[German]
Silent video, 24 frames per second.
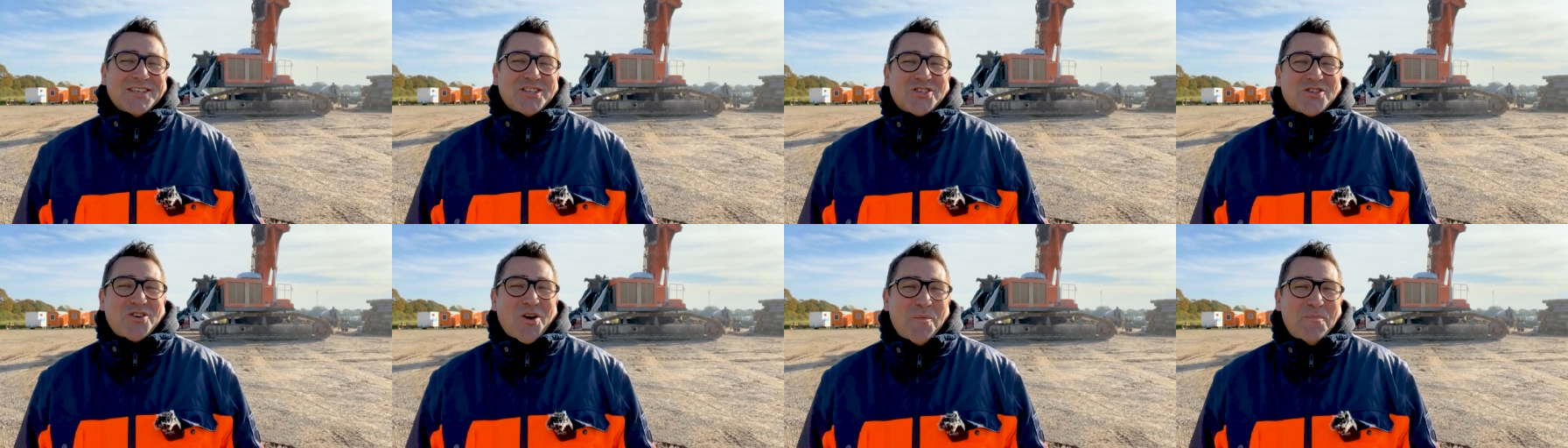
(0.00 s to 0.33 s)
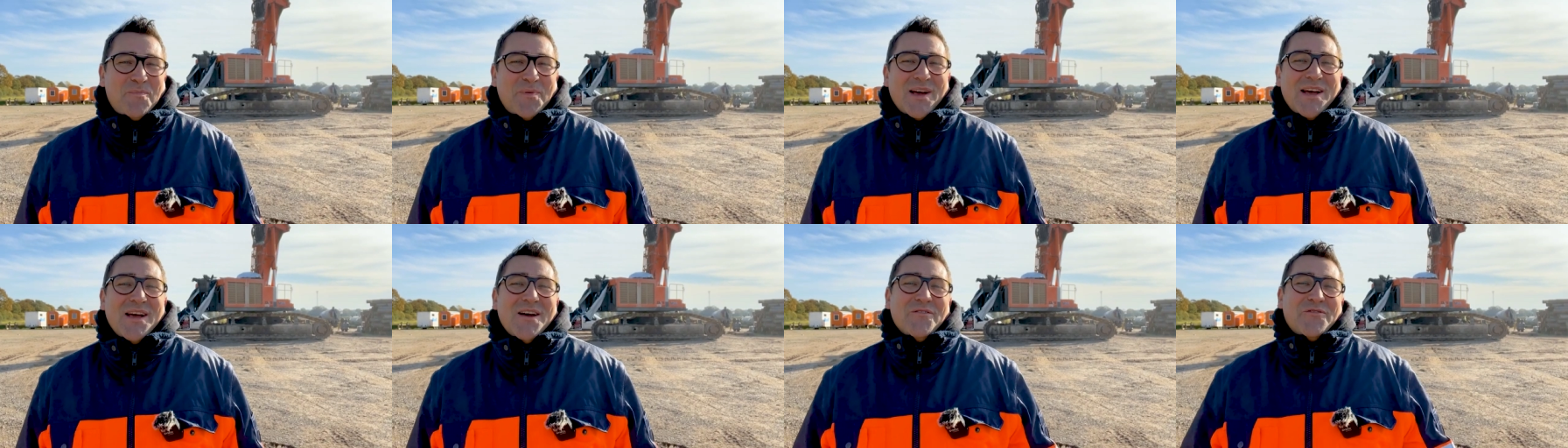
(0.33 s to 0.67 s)
Stopp
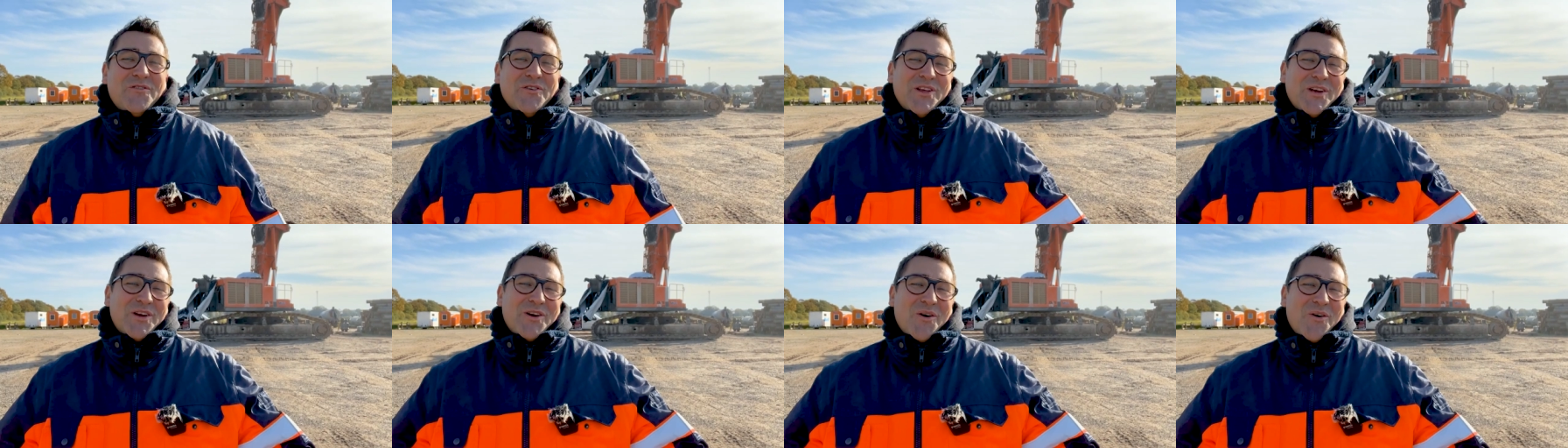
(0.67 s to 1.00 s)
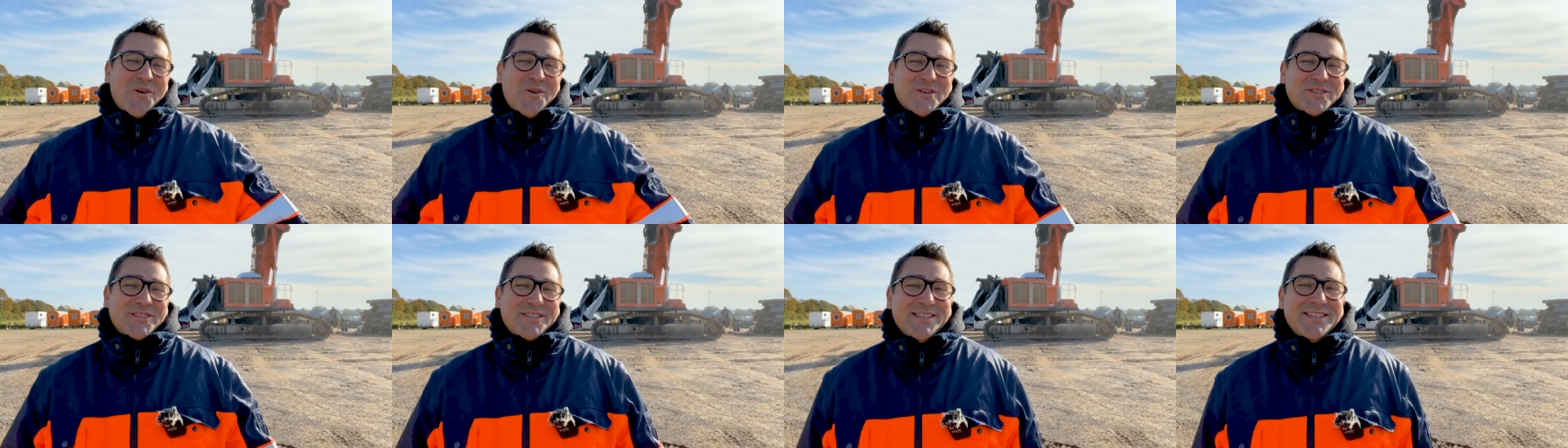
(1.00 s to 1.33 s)
für den
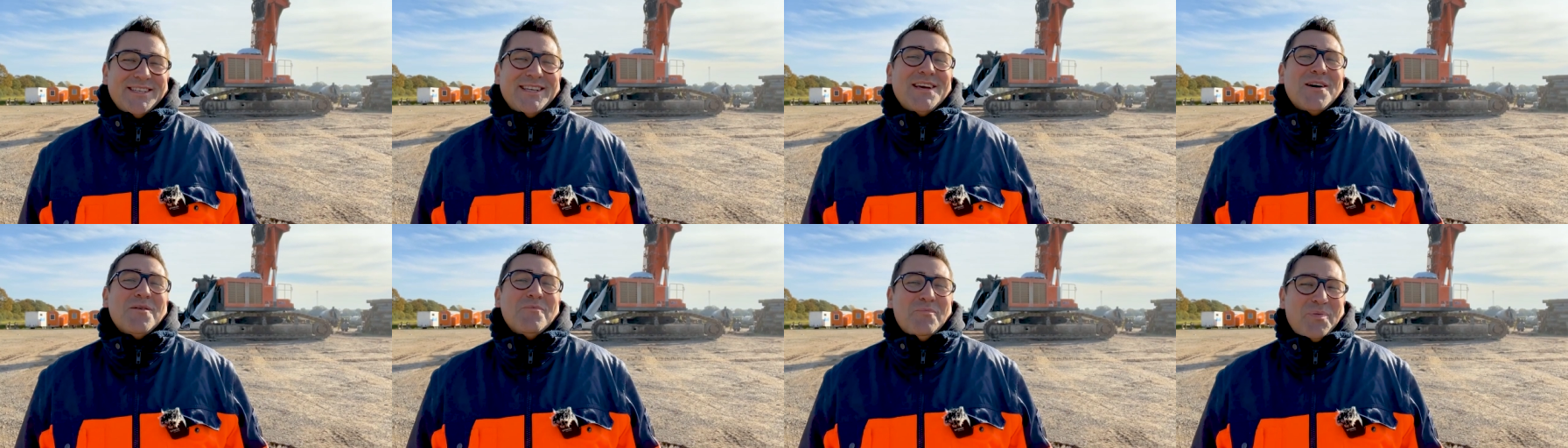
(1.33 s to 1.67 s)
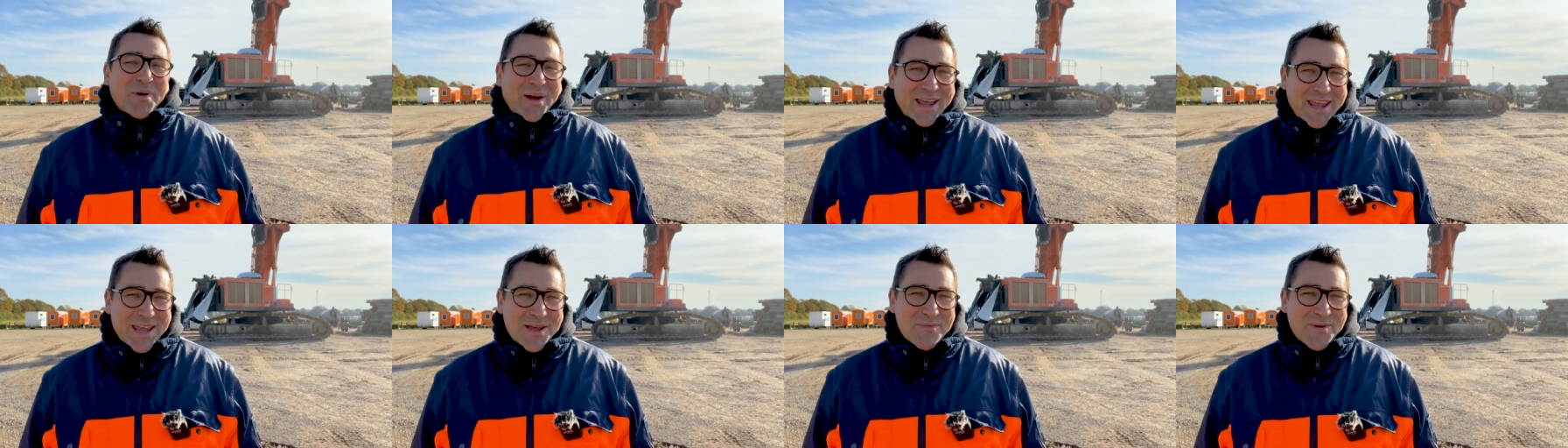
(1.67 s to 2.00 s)
großen
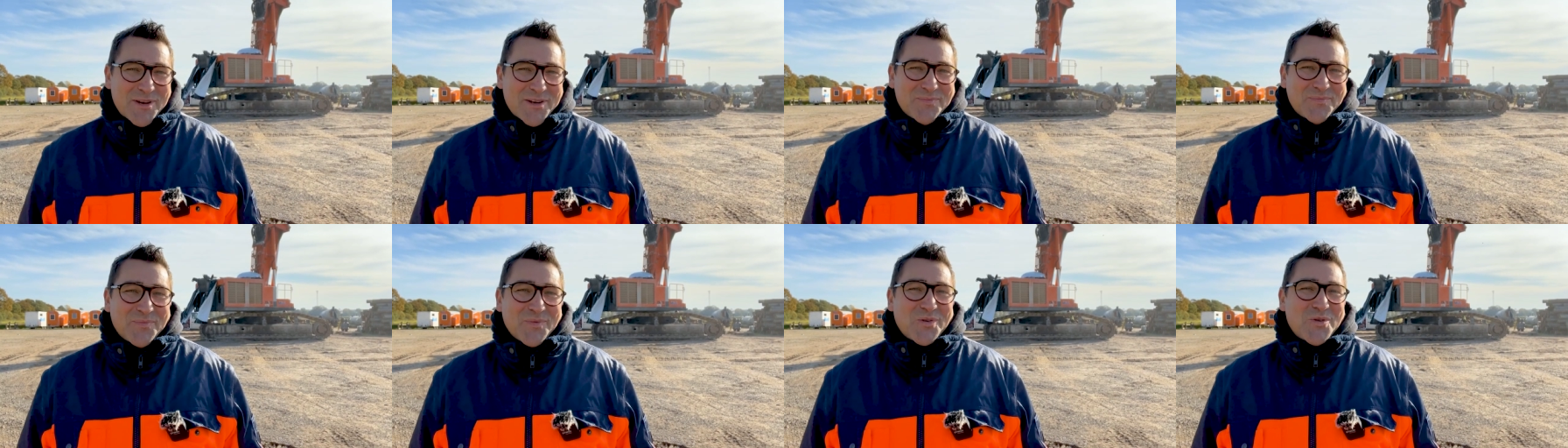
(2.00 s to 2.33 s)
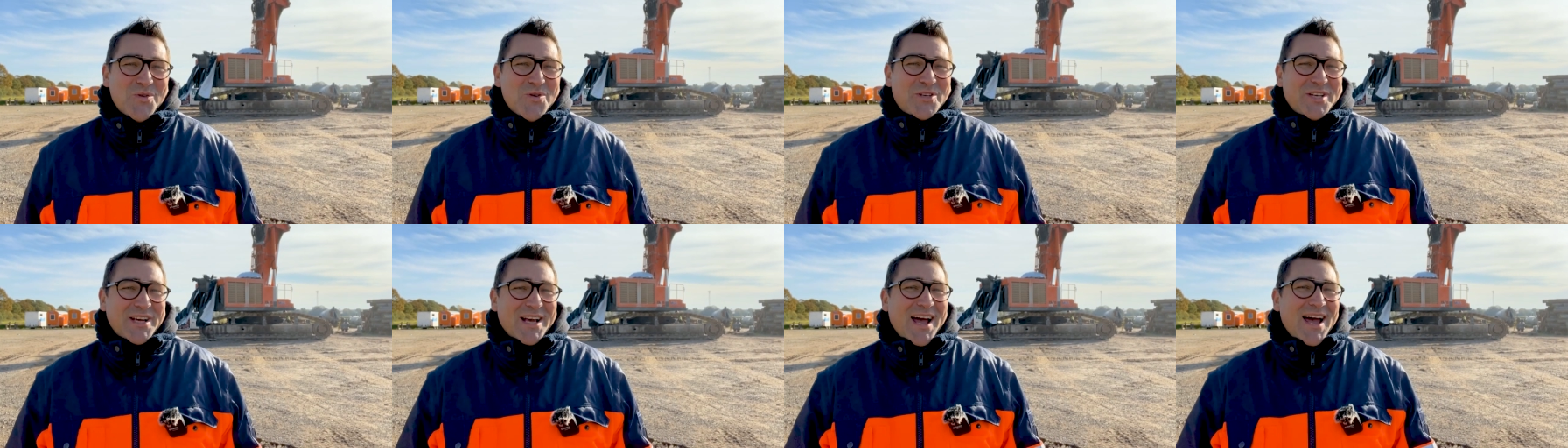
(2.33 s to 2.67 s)
Bremen.
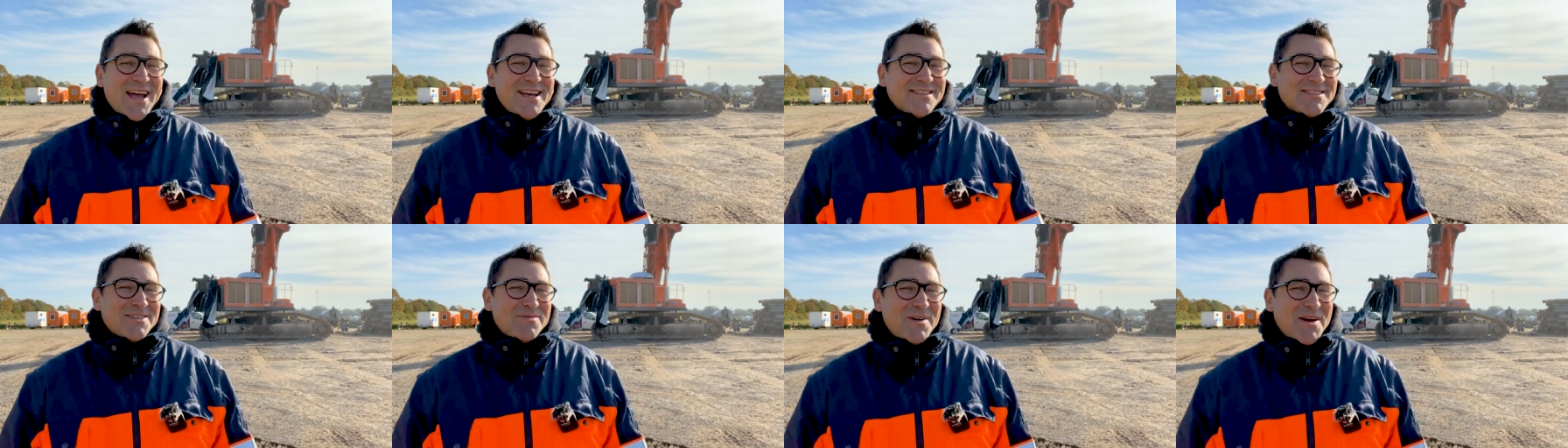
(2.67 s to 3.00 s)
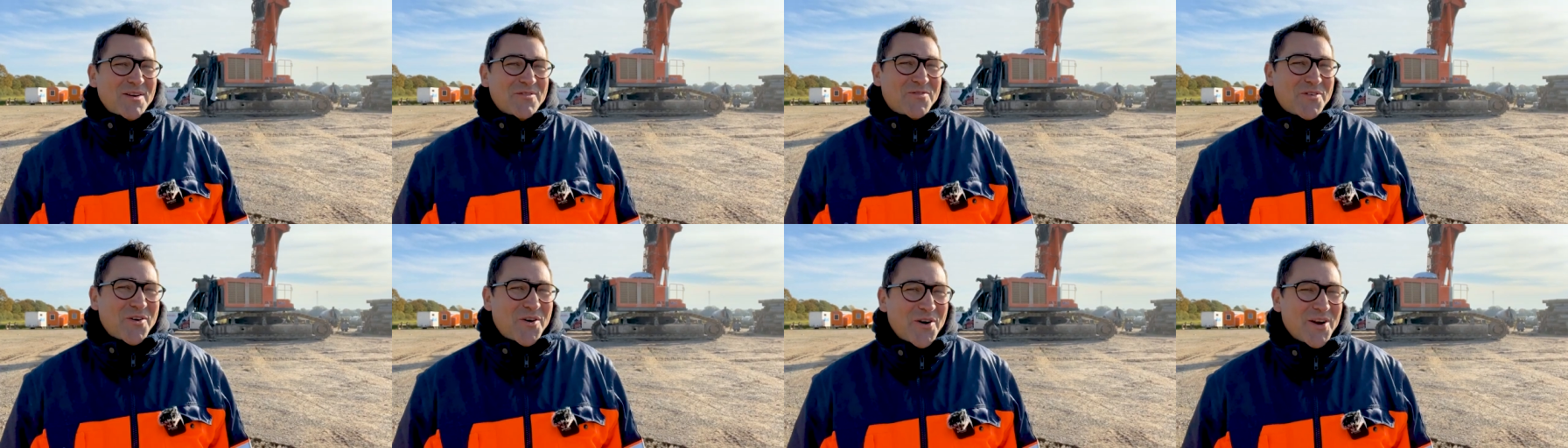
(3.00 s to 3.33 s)
Gute Reise,
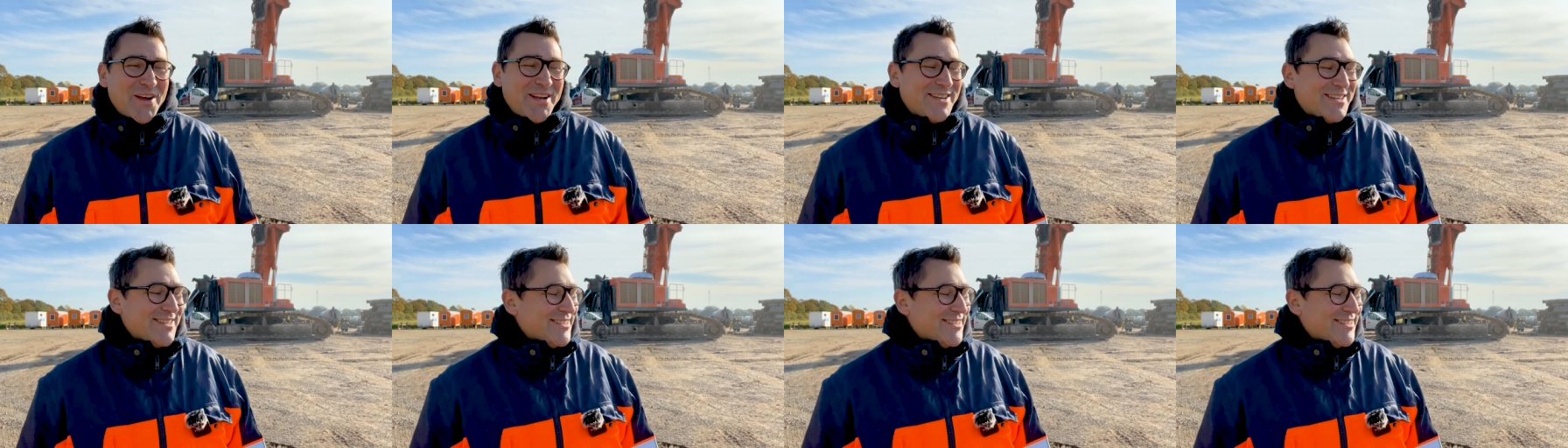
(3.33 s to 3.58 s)
mein Freund!